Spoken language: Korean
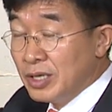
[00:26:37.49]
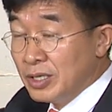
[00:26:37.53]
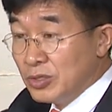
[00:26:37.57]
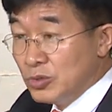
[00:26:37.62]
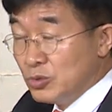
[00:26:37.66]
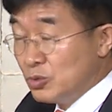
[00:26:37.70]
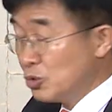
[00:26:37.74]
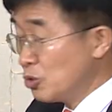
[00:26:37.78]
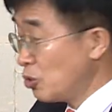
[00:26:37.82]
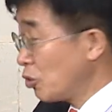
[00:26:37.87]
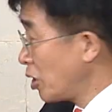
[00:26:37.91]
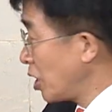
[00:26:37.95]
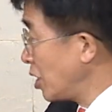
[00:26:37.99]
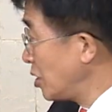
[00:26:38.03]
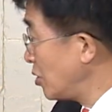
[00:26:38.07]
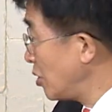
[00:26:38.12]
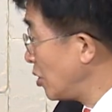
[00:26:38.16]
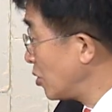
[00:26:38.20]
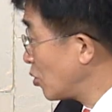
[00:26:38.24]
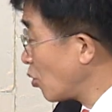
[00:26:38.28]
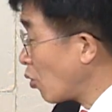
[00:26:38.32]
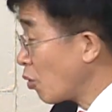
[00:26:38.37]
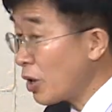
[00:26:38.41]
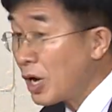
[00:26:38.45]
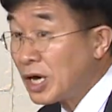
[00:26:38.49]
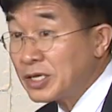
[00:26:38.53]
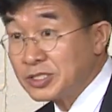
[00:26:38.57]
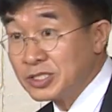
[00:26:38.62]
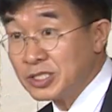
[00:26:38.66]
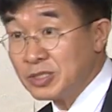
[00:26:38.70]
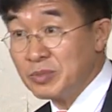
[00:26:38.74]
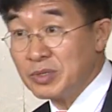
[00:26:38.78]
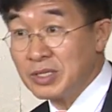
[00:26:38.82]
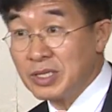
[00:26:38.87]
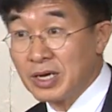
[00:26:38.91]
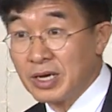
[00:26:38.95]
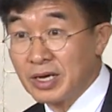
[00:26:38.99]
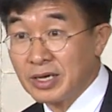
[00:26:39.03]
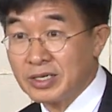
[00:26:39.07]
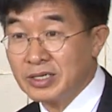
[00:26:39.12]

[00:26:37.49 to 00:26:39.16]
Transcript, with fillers: 유독교인들이 똑같습니다.